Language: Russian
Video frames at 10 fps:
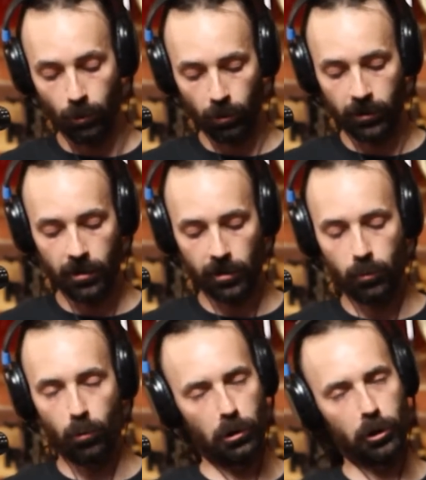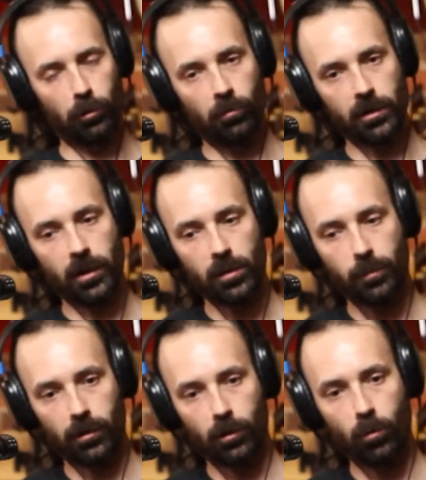то вот на это смотришь, это у нас
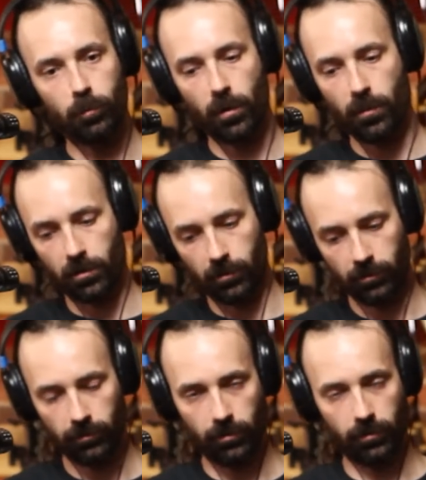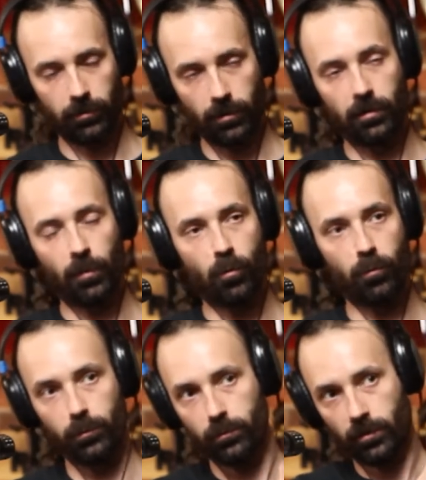75-й год примерно, я
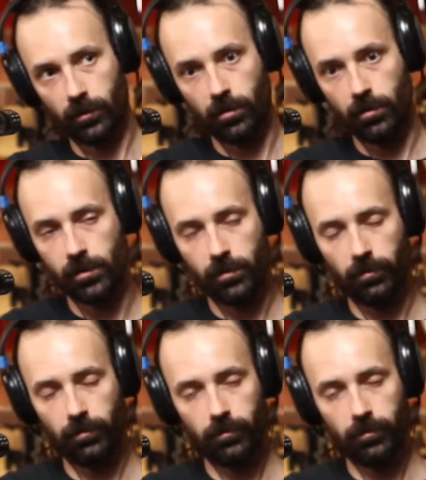напомню, открылась